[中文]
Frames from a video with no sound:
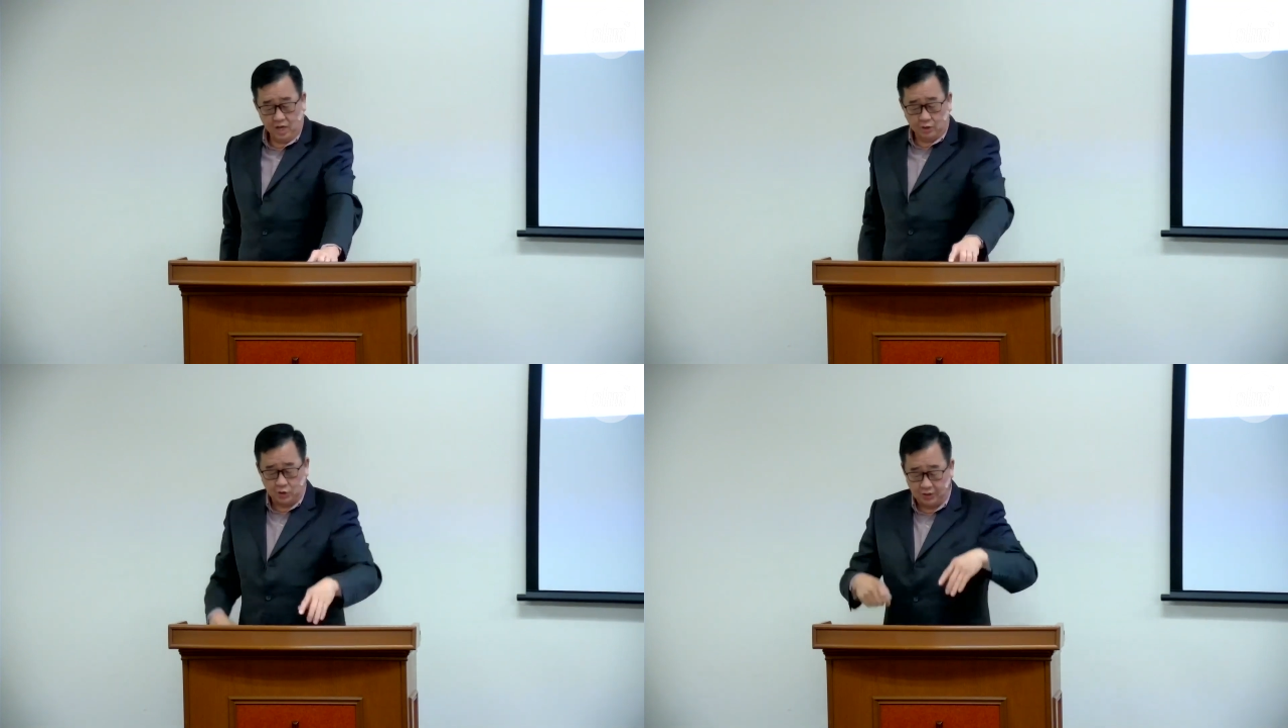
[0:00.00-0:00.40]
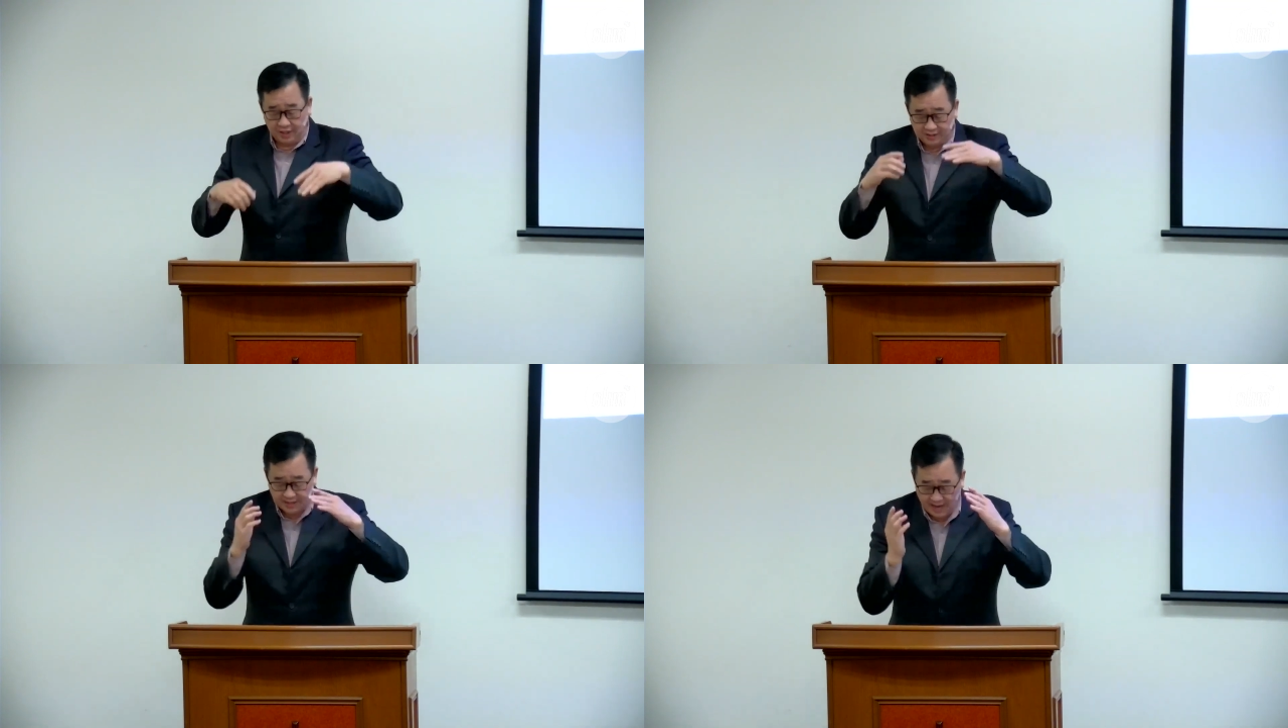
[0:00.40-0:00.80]
就
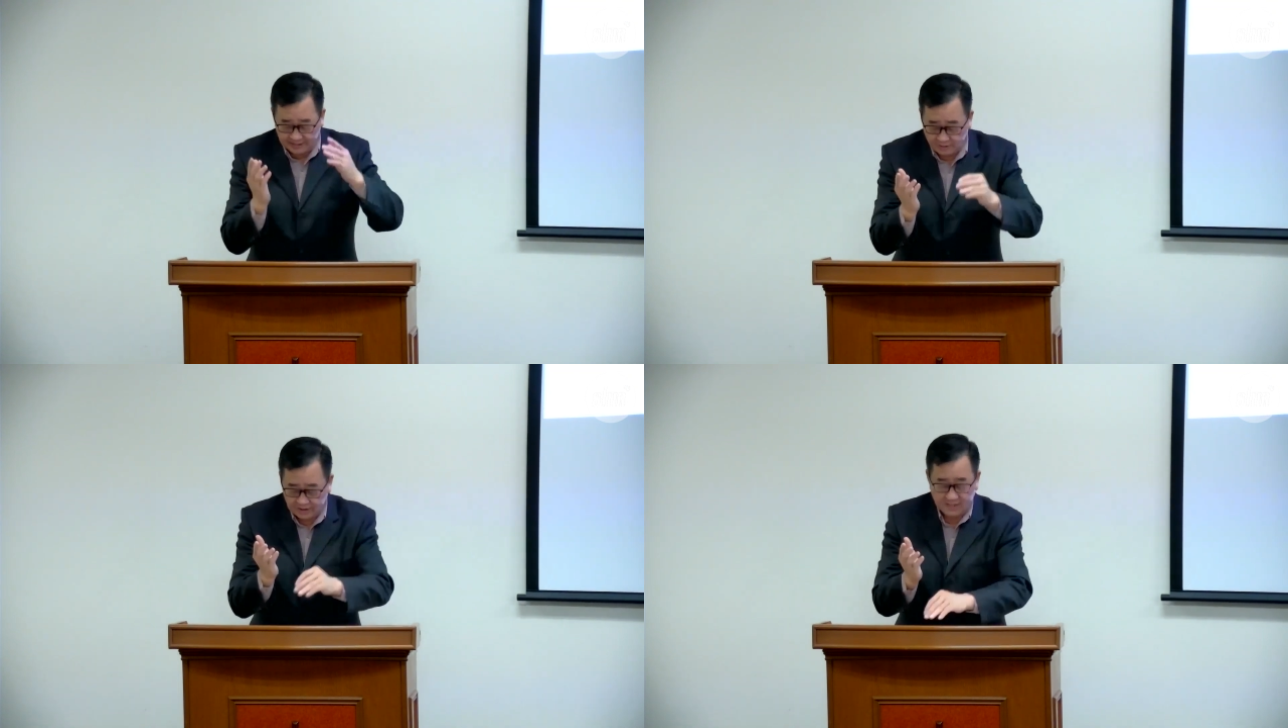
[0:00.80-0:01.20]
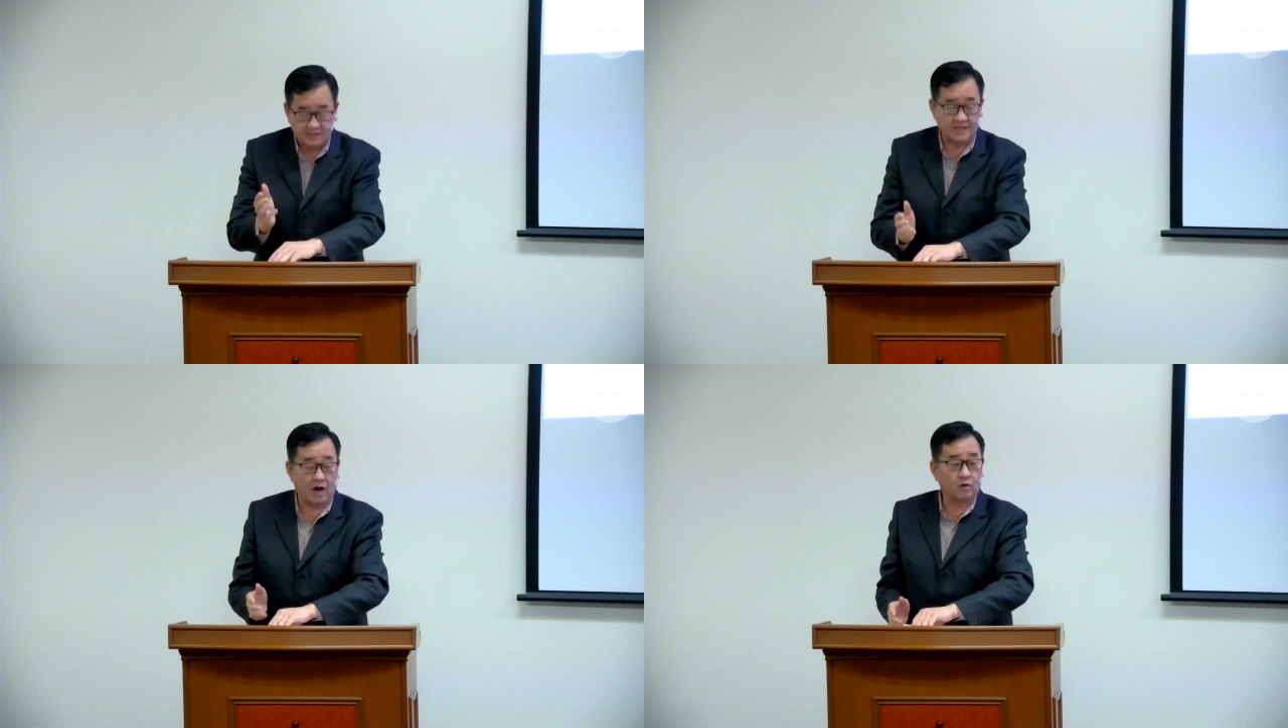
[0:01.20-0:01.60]
能达到一个
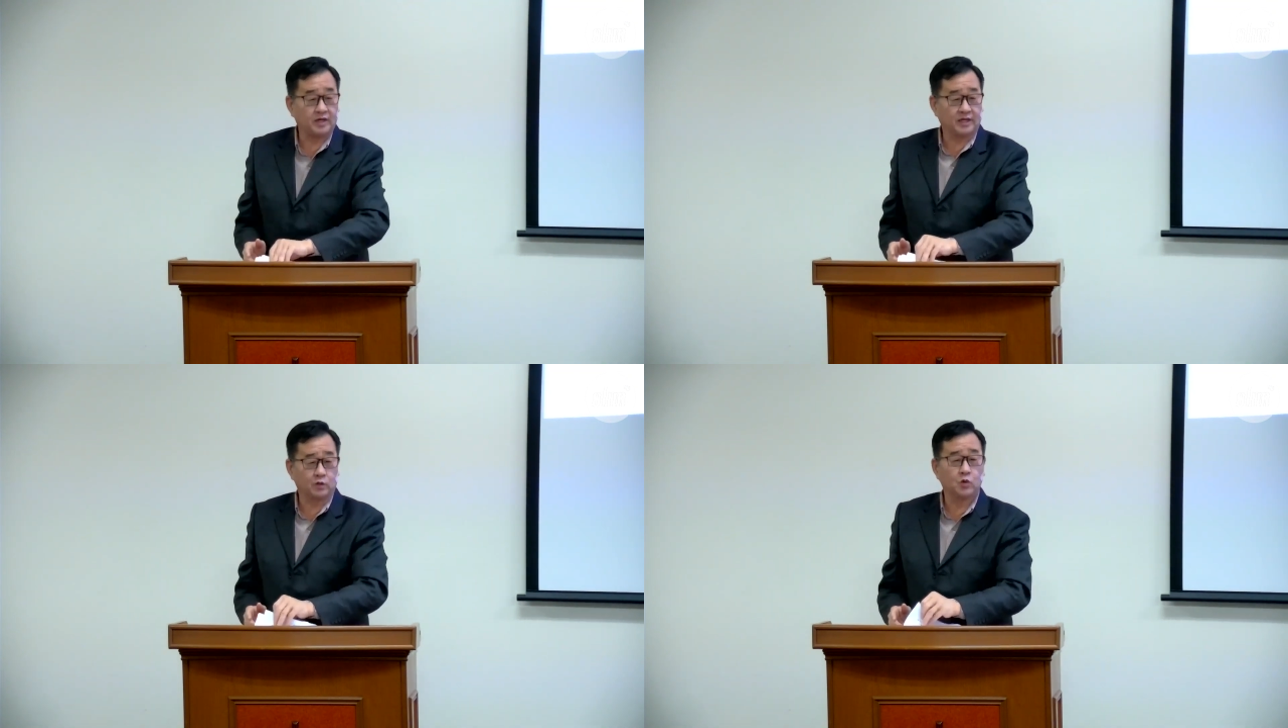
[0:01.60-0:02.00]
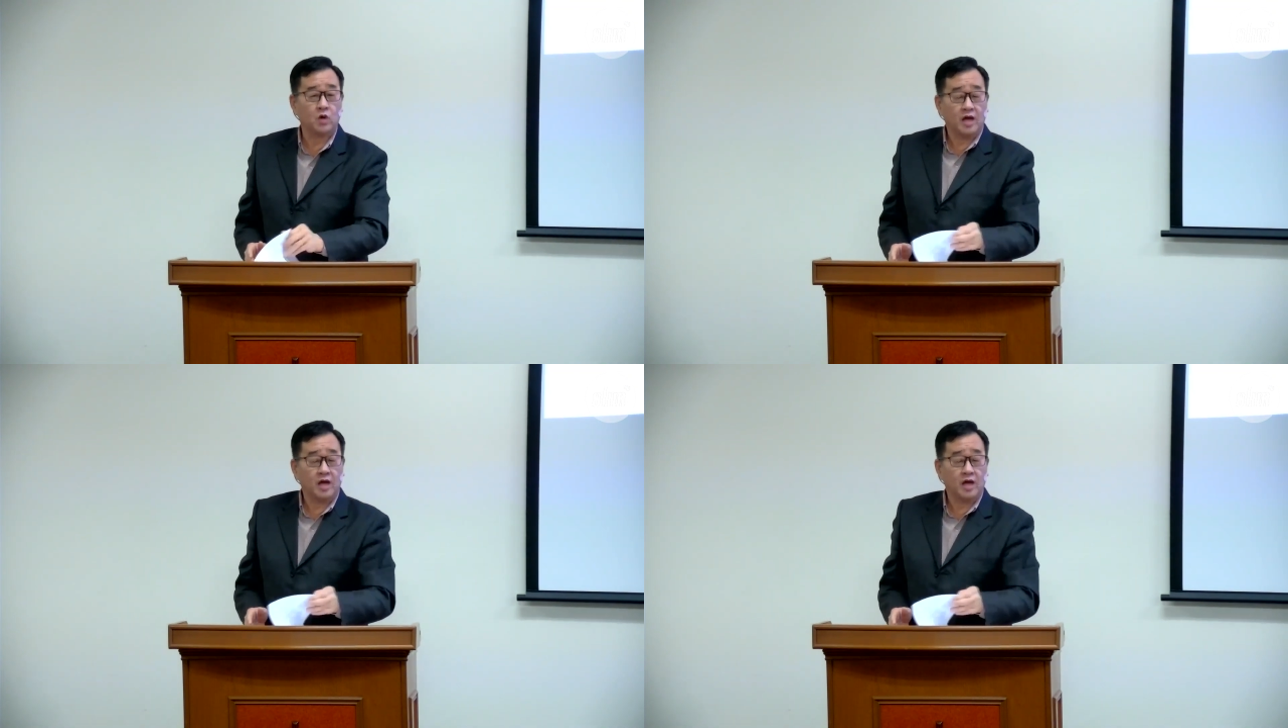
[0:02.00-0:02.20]
小礼物。